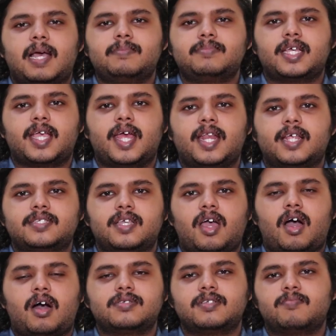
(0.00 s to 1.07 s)
சாம்சங்
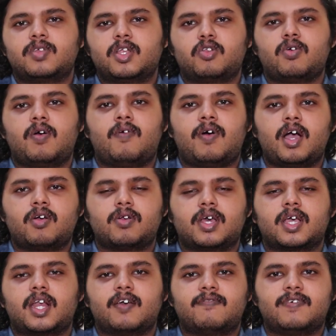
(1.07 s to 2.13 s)
கேலக்ஸி ஆசம் தேர்ட்டி டூவை
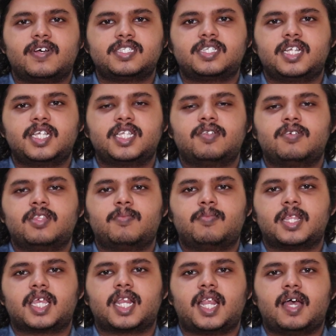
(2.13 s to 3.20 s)
வாங்கக்கூடாதுக்கான ஃபஸ்ட் ரீசன் வந்து
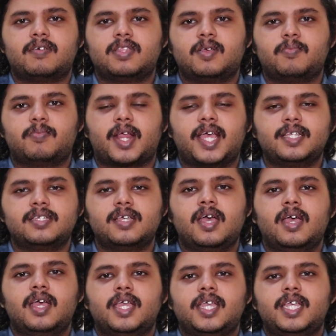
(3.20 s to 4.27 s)
பார்த்திங்கன்னா வந்து ப்ரைஸ்
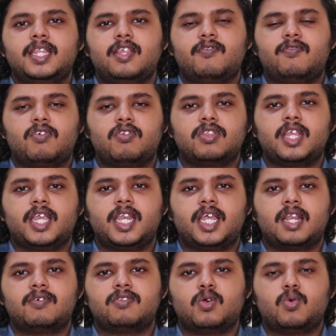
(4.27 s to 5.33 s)
இந்த ஃபோன் வந்து
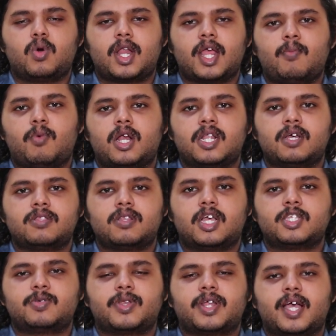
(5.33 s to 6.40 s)
இந்தியாவில் வந்து ஒரே மாடலாக வந்து
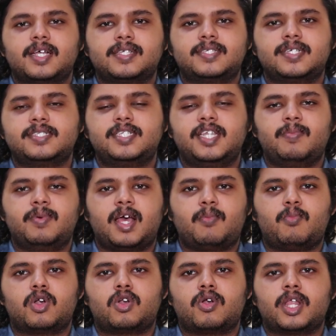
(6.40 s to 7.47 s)
லான்ச் பண்ணியிருக்காங்க சிக்ஸ் ஜிபி
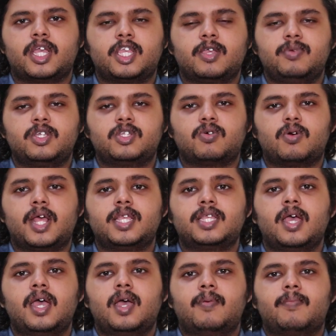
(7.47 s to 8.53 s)
ரேம் ஒன் டுவெண்ட்டி எயிட் ஜிபி
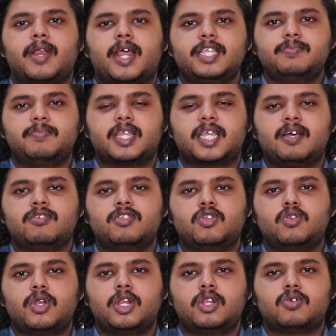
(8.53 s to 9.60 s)
ஸ்டோரேஜ் ப்ரைஸ் பார்த்திங்கன்னா
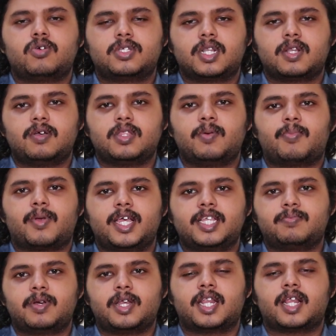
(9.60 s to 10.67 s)
வந்து டுவெண்ட்டி டூ தௌசண்ட்க்கு வந்து
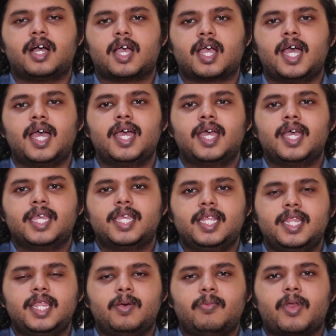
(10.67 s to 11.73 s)
ப்ரைஸ் பண்ணியிருக்காங்க
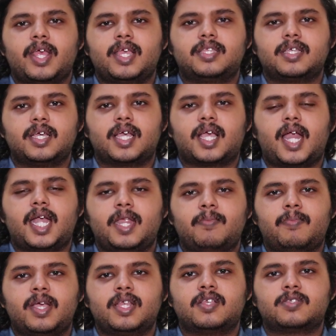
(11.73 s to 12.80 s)
இந்த ப்ரைஸுக்கு
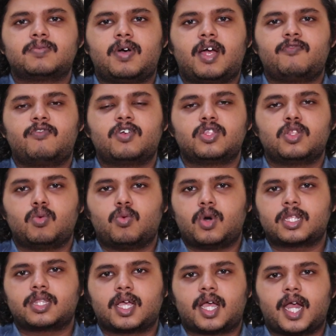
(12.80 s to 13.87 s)
கண்டிப்பாக இந்த ஸ்மார்ட் ஃபோன் வந்து
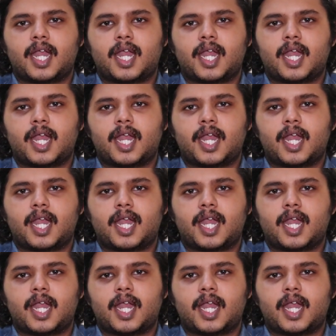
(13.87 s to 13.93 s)
ஒர்த்து